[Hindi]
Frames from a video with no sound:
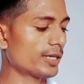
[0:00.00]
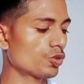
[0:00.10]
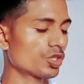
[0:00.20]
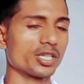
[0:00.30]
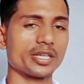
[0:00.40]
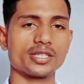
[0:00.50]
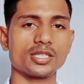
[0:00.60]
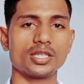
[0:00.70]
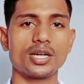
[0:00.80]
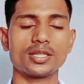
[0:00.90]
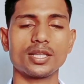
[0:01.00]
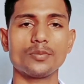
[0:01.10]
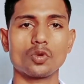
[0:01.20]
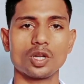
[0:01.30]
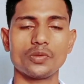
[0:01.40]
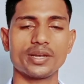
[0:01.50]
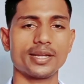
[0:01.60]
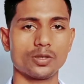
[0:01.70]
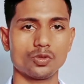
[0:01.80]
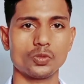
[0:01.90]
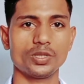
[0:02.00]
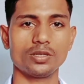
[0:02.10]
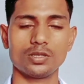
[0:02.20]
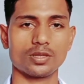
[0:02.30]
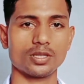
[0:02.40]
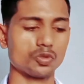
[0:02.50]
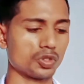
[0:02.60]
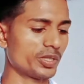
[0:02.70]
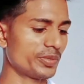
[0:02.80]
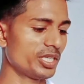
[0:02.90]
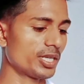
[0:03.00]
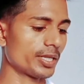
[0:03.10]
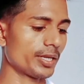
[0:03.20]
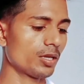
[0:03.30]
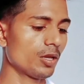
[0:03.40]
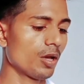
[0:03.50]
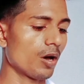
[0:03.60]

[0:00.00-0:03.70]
एट कुछ करके ऐसा दिखाता है मॉडल वगैरह या कुछ भी इतना तो समझ में नहीं आता है